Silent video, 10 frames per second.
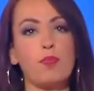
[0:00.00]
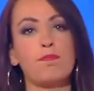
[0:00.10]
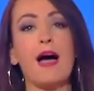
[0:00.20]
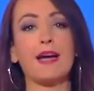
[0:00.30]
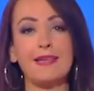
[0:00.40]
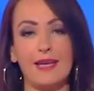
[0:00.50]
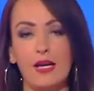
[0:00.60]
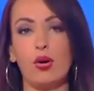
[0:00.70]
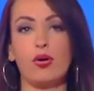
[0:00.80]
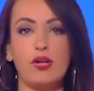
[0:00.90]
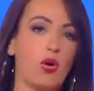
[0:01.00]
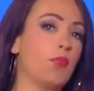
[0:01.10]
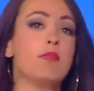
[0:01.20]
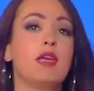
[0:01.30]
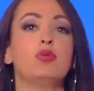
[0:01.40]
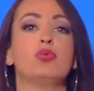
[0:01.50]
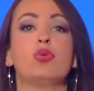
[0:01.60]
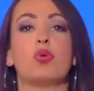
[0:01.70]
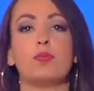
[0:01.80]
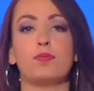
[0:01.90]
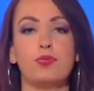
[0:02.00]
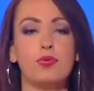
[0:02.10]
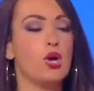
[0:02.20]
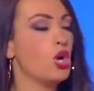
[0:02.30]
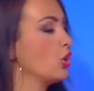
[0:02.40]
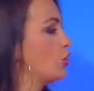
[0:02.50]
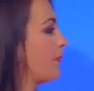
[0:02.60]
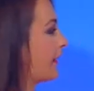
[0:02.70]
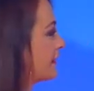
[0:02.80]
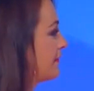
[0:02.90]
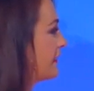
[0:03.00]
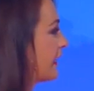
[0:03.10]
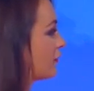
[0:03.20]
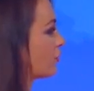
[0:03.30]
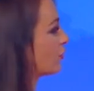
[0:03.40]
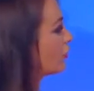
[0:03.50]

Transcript: Paris et Orléans, mais nous n'aurons plus de précipitations.